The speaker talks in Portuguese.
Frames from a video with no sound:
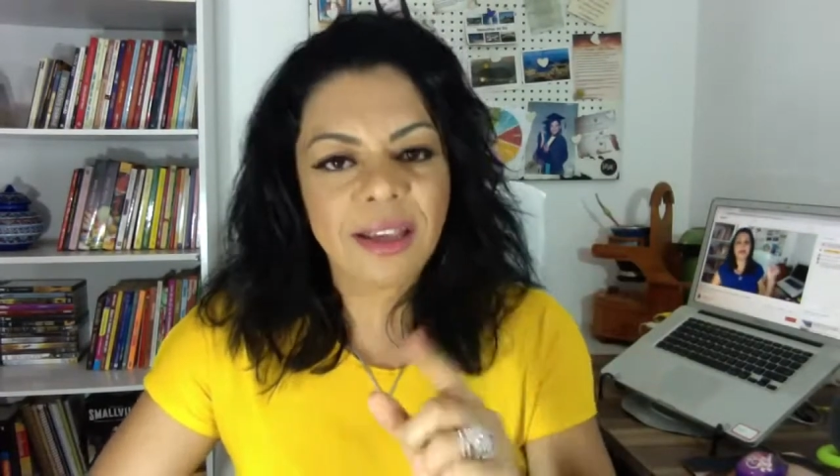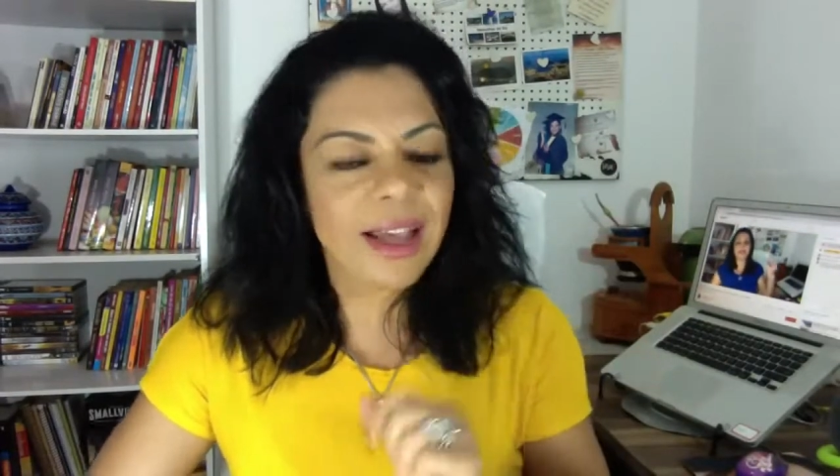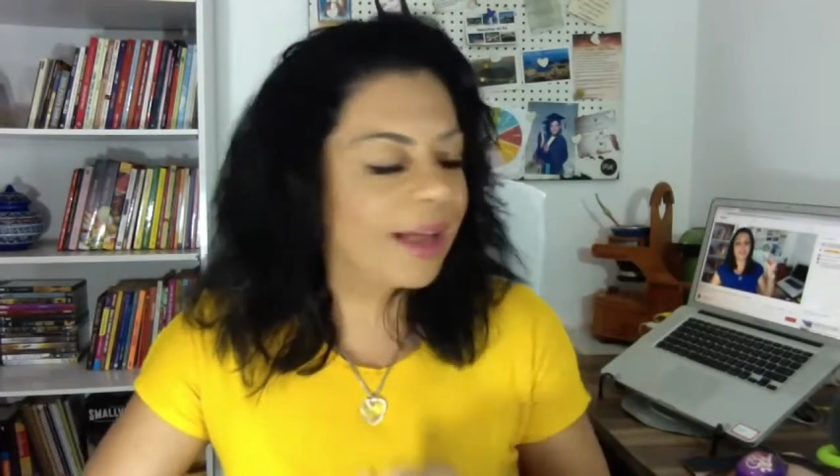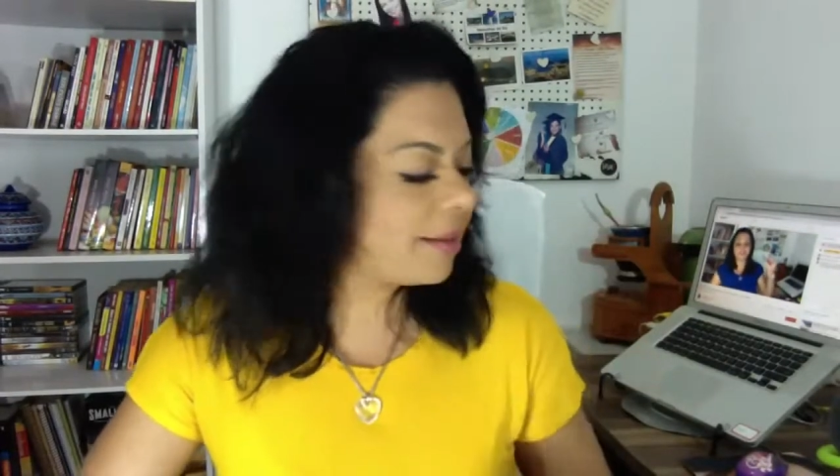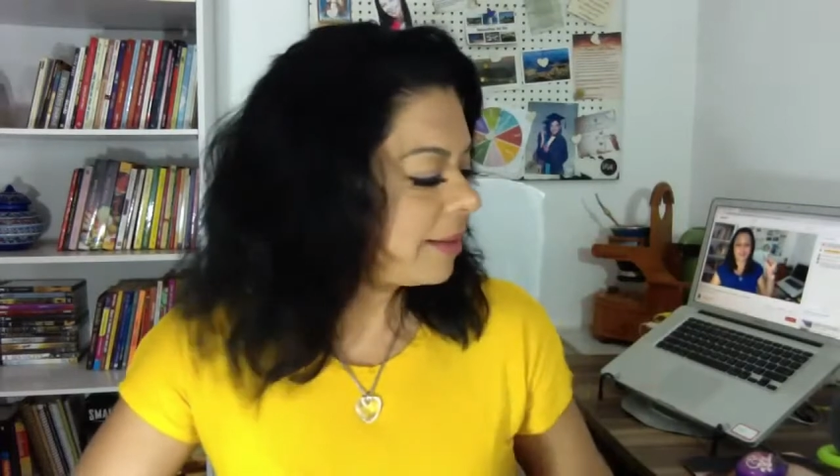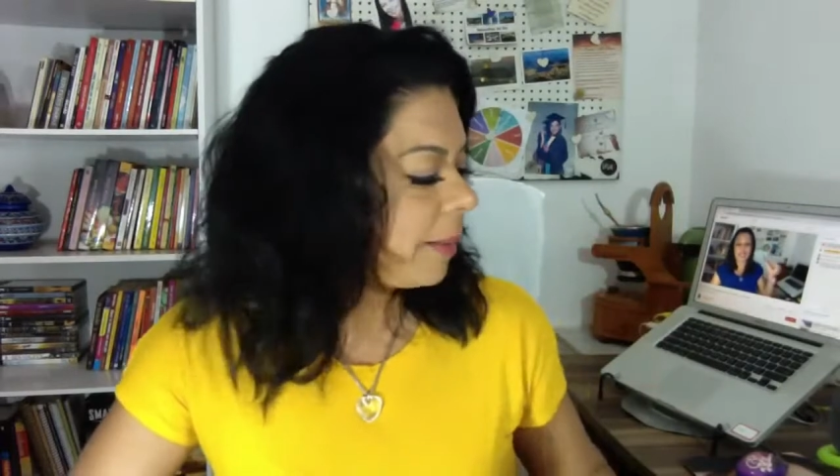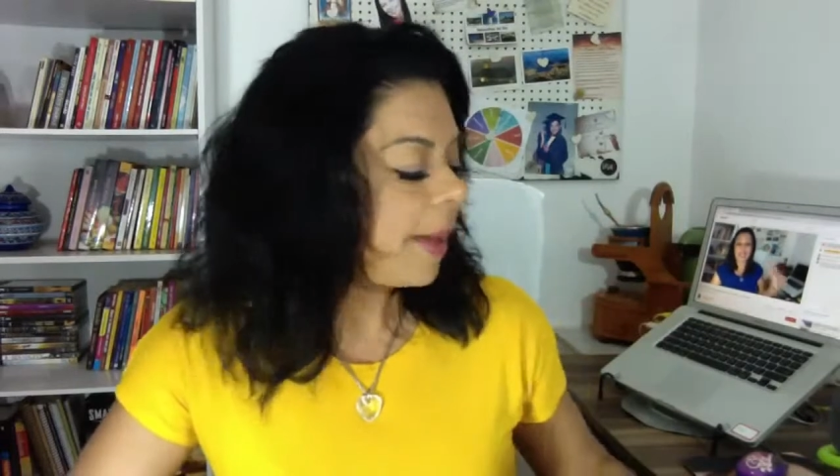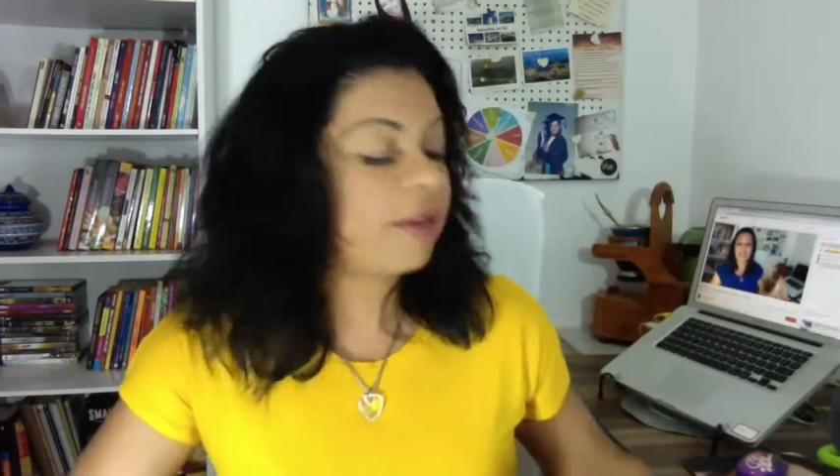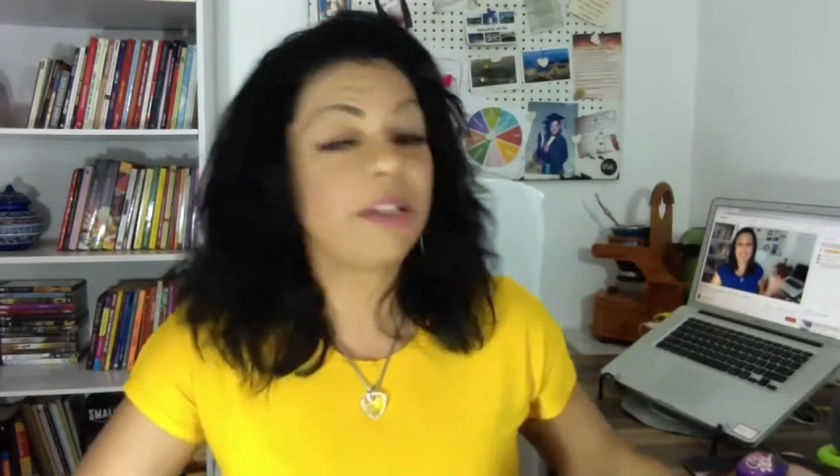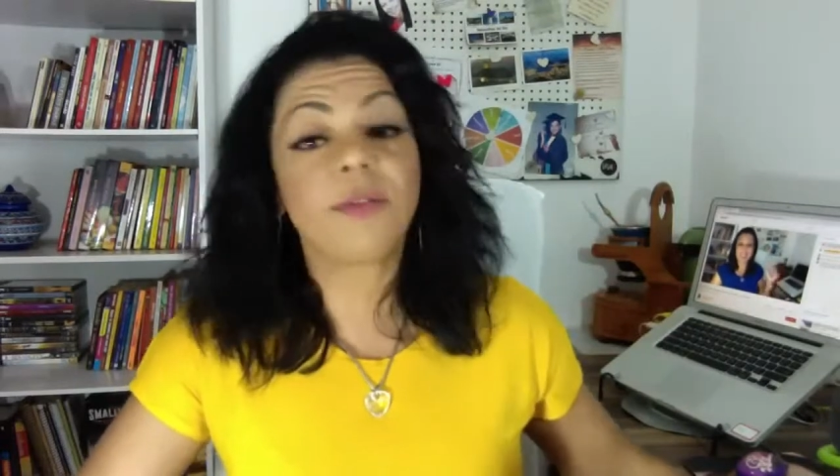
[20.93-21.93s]
em cada
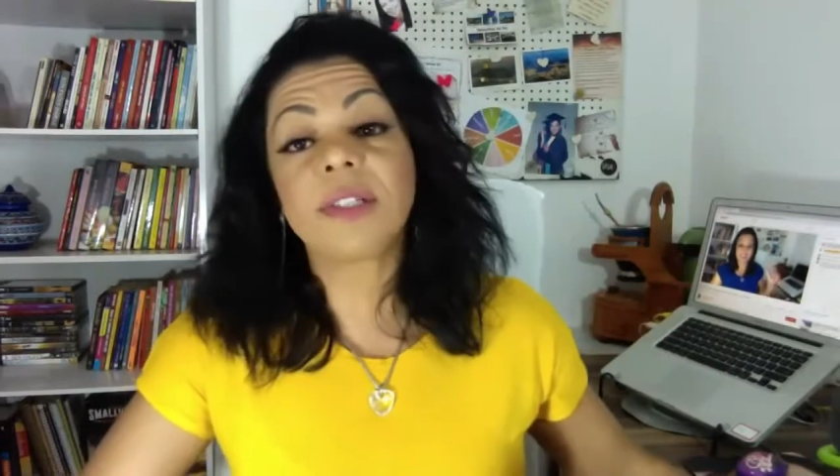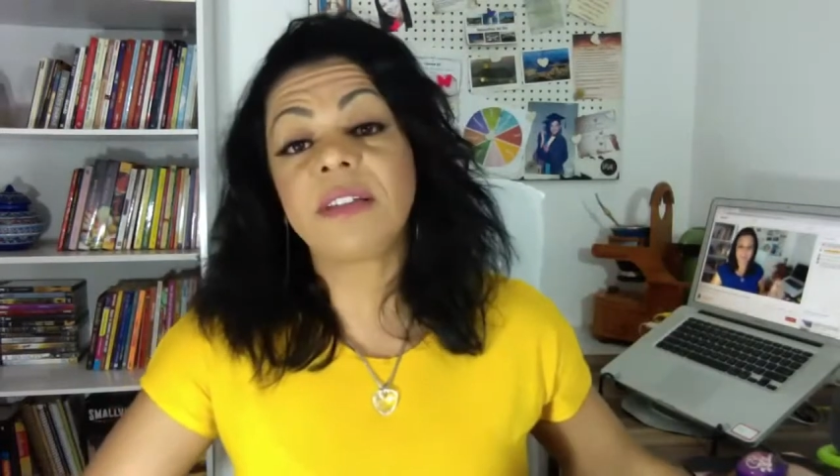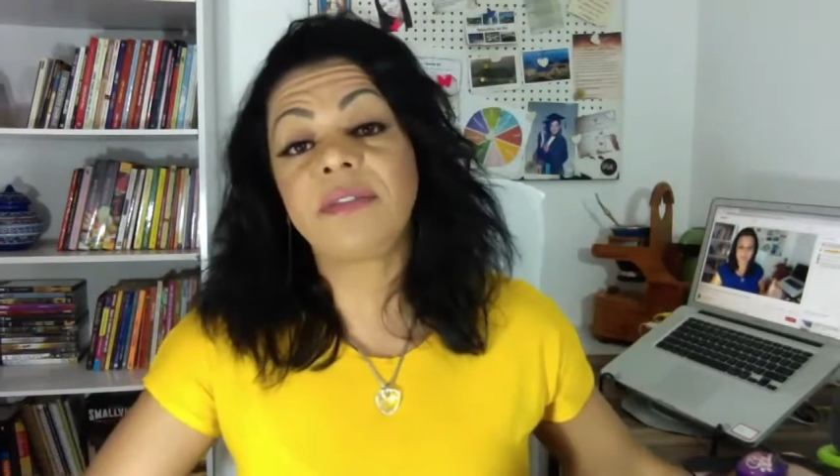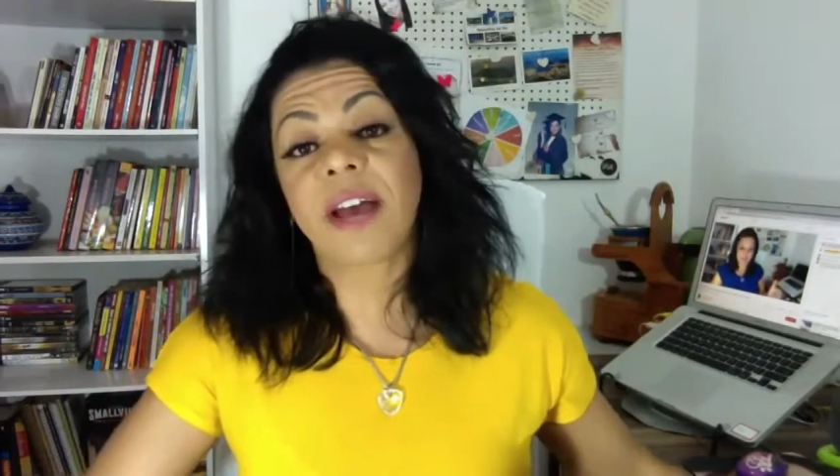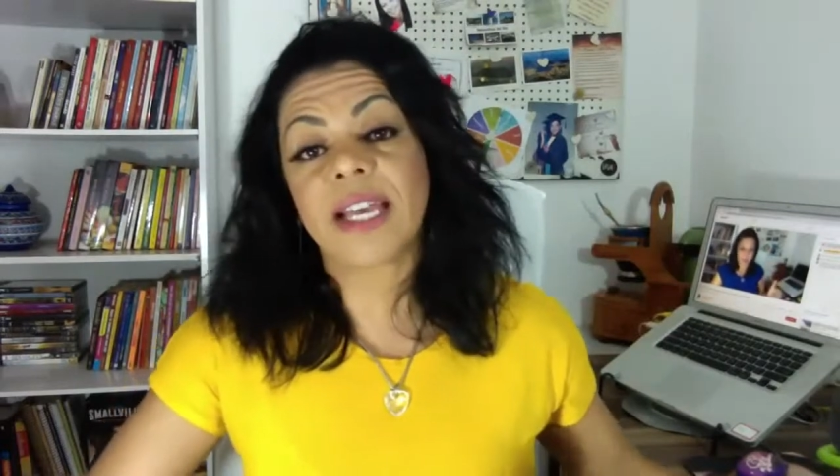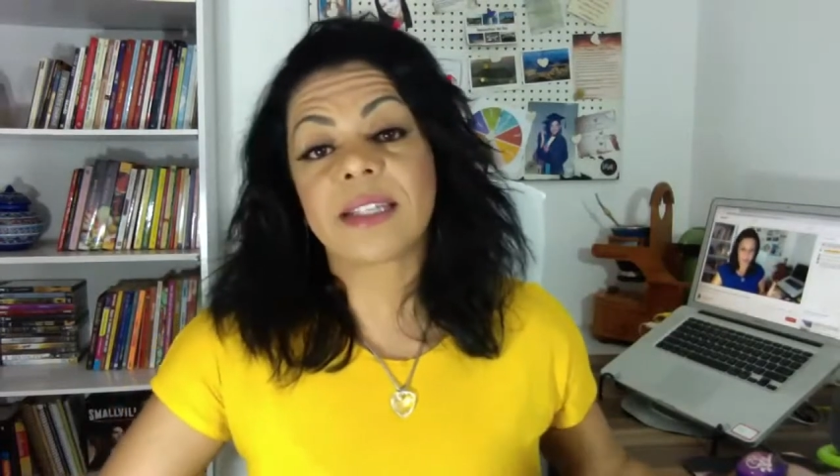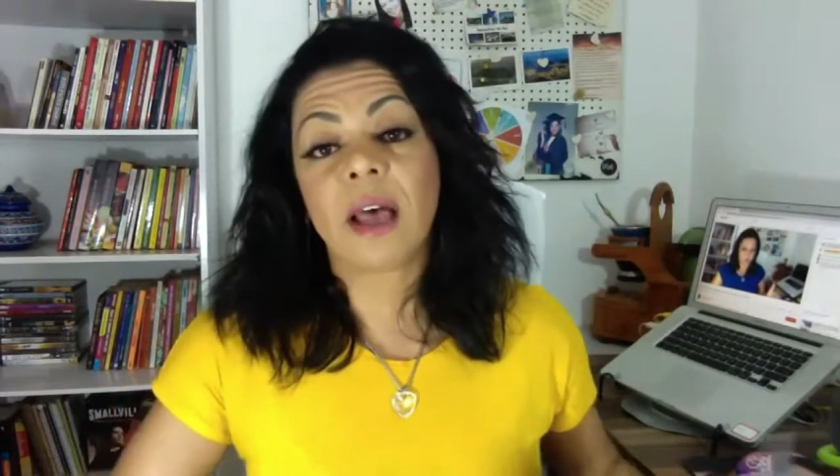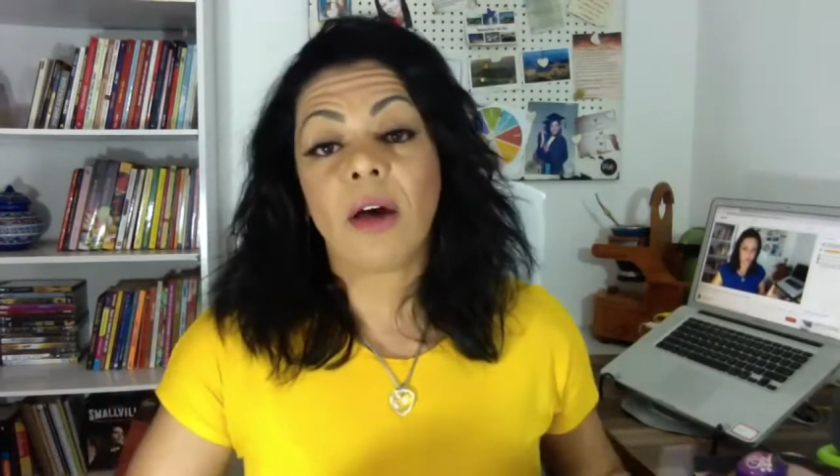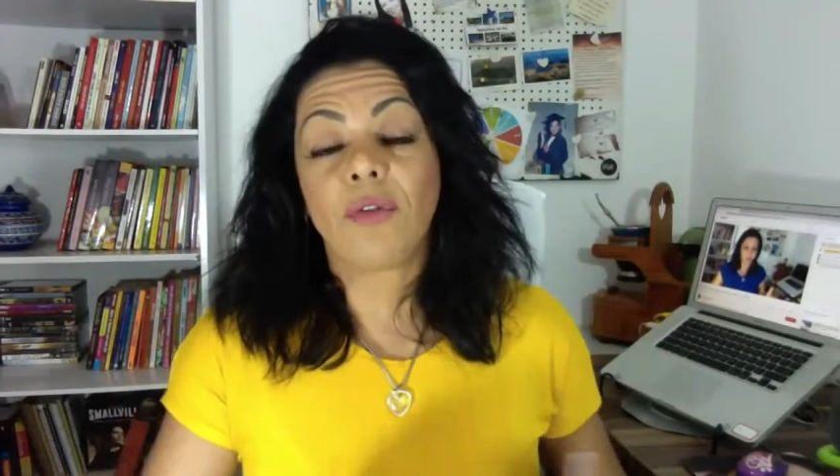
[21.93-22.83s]
trabalho que você faz.